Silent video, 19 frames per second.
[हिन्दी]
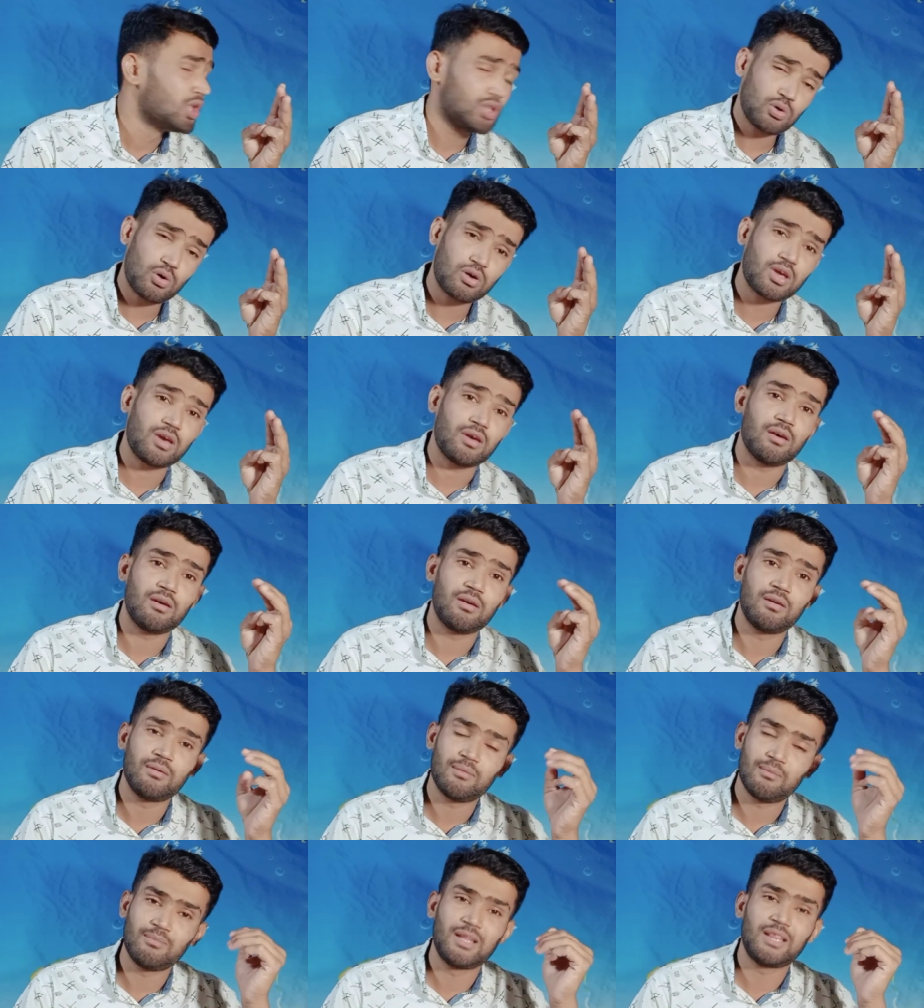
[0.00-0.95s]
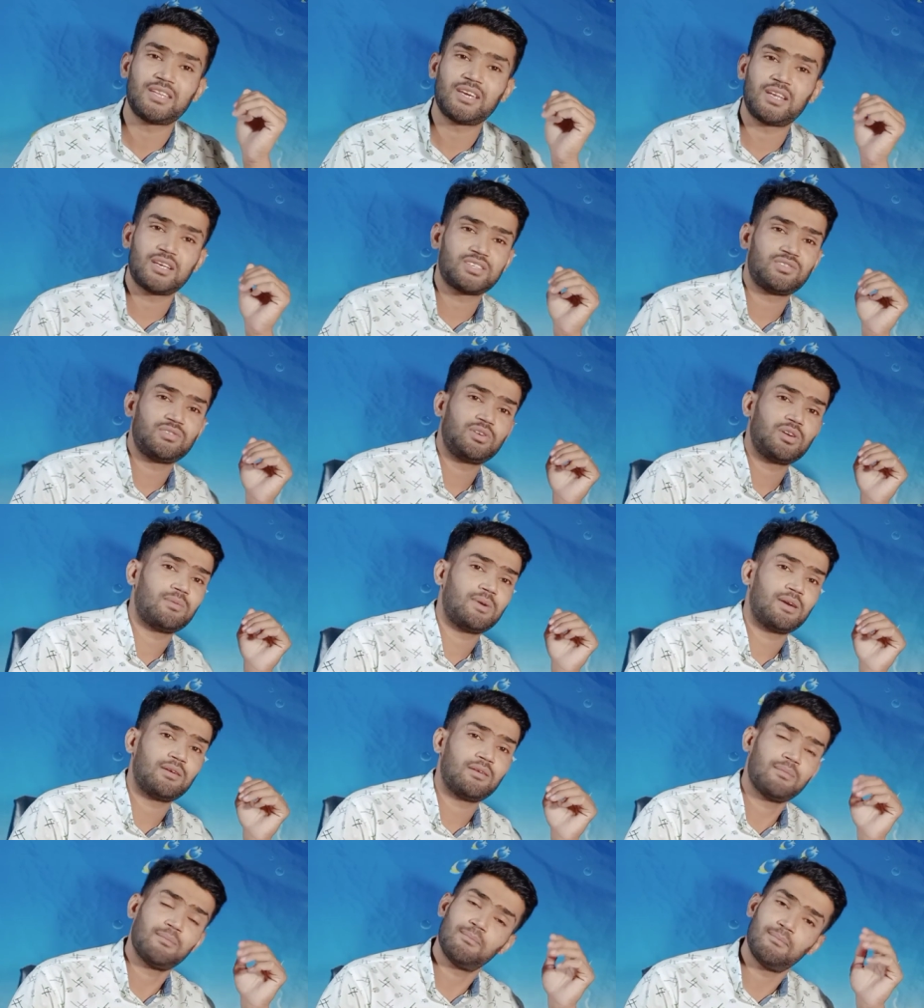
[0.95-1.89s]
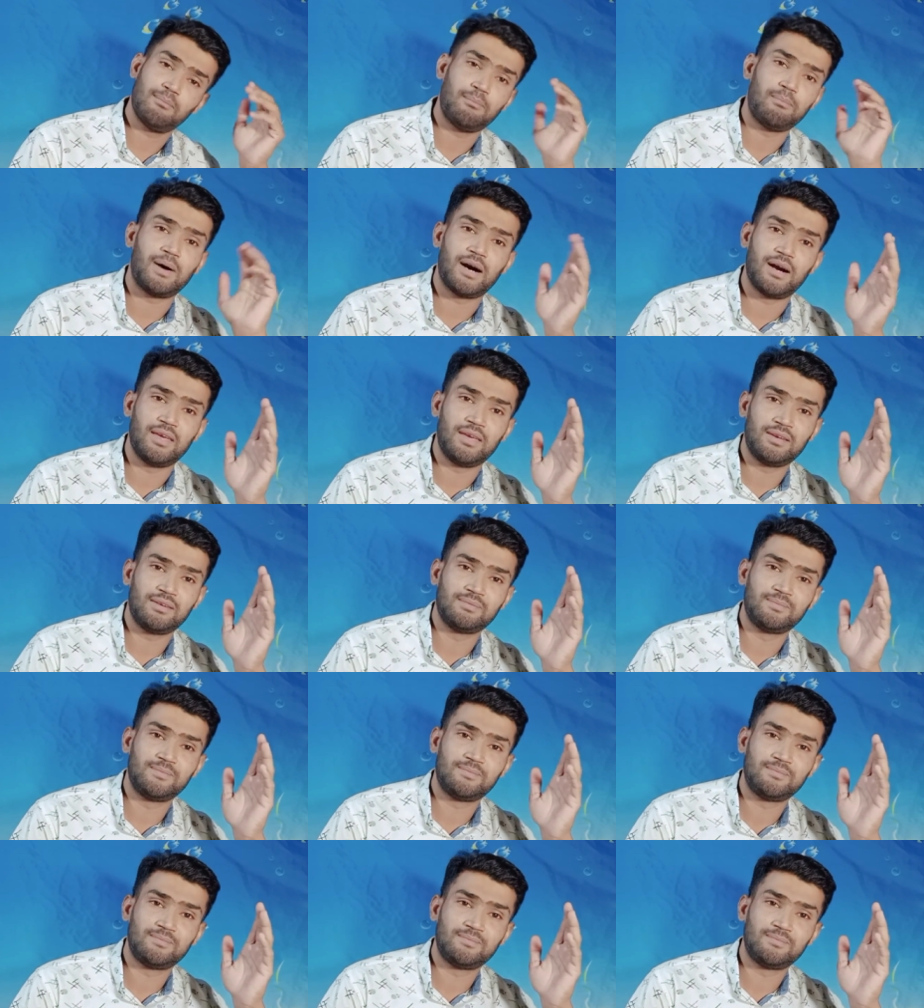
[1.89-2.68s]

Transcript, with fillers: तो ओके मिलते हैं नेक्स्ट वीडियो में बाय